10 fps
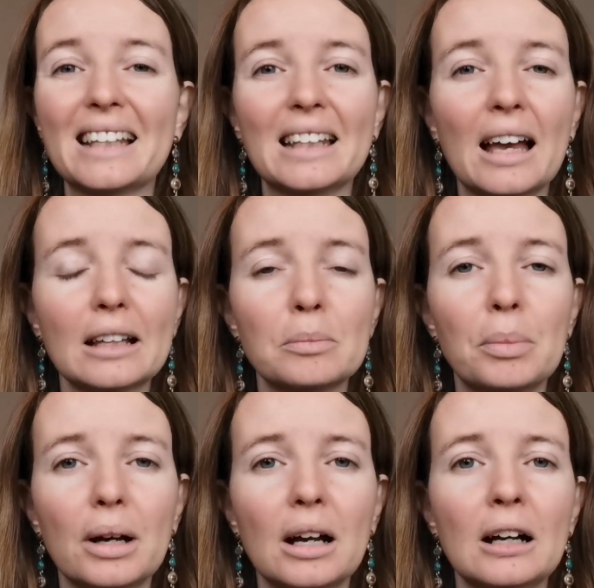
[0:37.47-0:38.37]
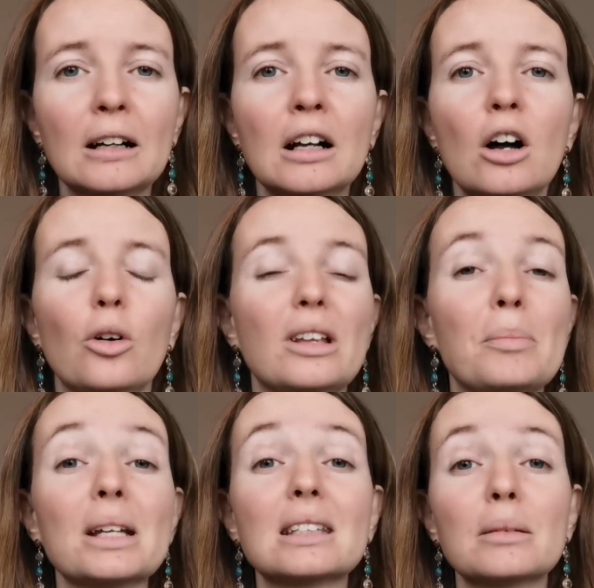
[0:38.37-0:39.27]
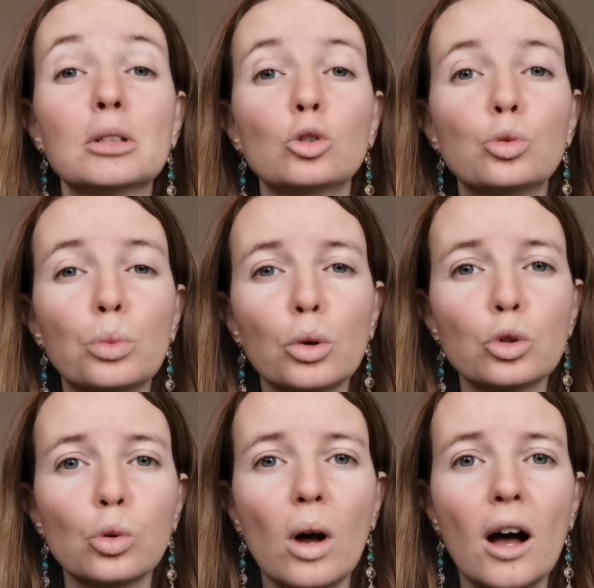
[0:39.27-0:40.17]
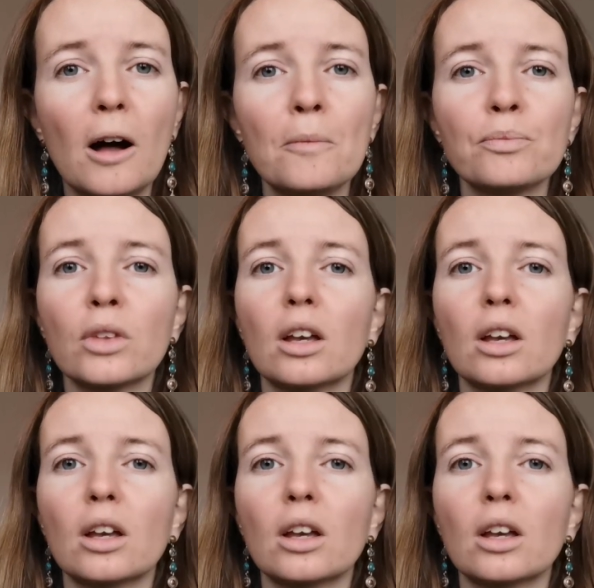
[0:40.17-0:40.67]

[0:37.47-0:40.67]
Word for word: ça n'arrête pas, on n'a pas cinq minutes pour soi,